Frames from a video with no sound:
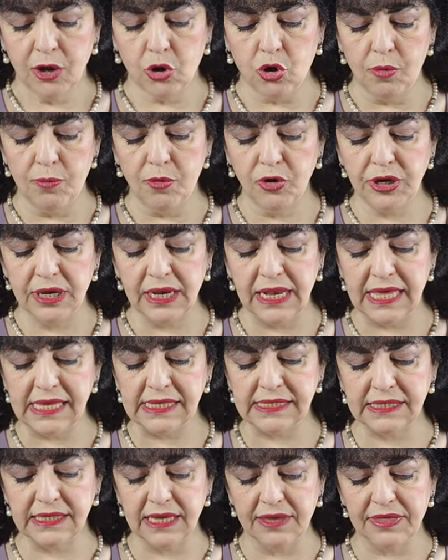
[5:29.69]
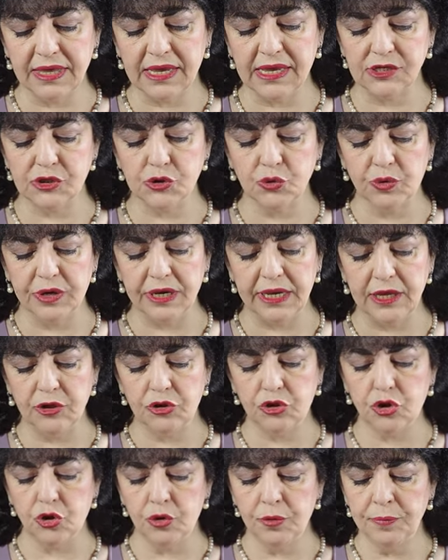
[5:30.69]
Como iglesia de
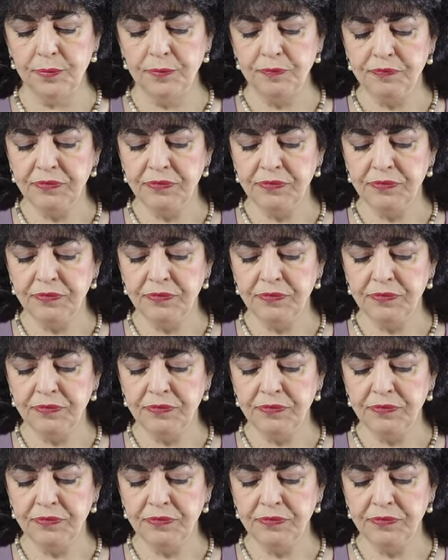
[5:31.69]
Jesucristo,